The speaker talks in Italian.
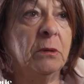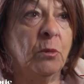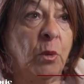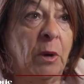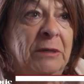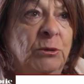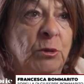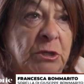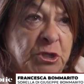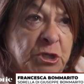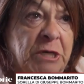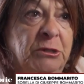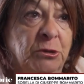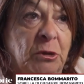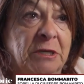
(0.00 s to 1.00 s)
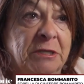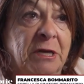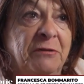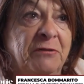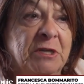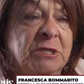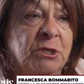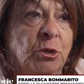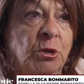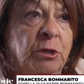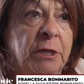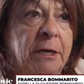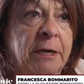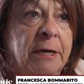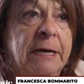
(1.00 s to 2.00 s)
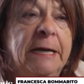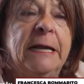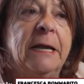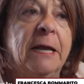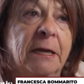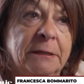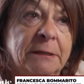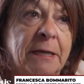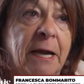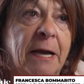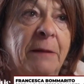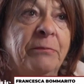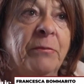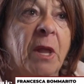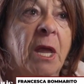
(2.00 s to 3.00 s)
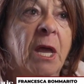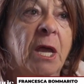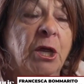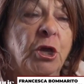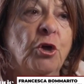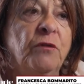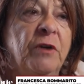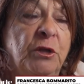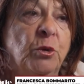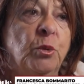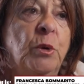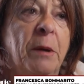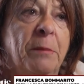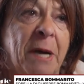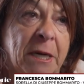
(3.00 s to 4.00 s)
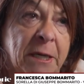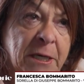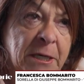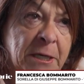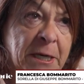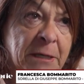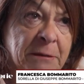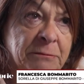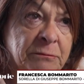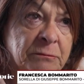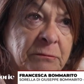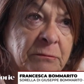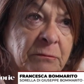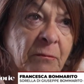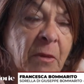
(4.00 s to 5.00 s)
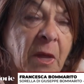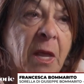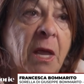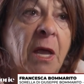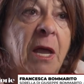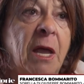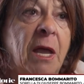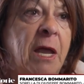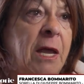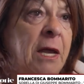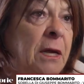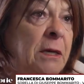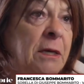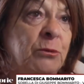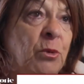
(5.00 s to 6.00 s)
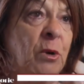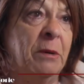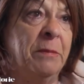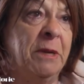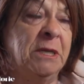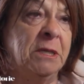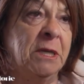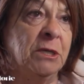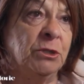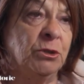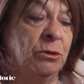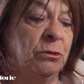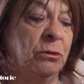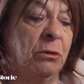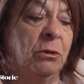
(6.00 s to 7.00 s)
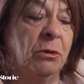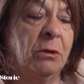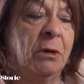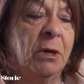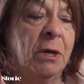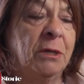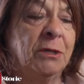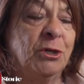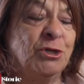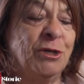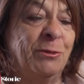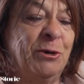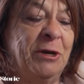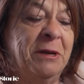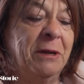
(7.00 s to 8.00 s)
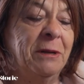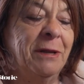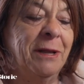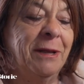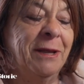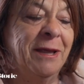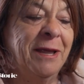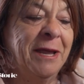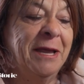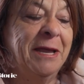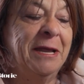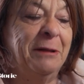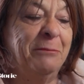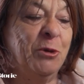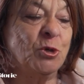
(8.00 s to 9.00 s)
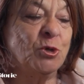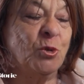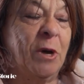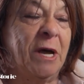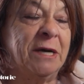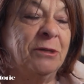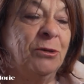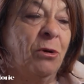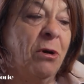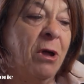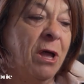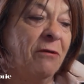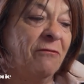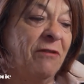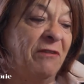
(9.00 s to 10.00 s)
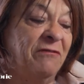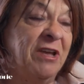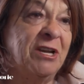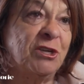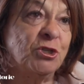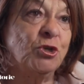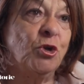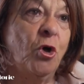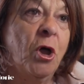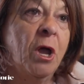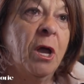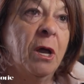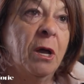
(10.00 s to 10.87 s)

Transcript: Quando accendo la televisione, in realtà io vedo una macchina e naturalmente sono, diciamo, il mio sguardo va verso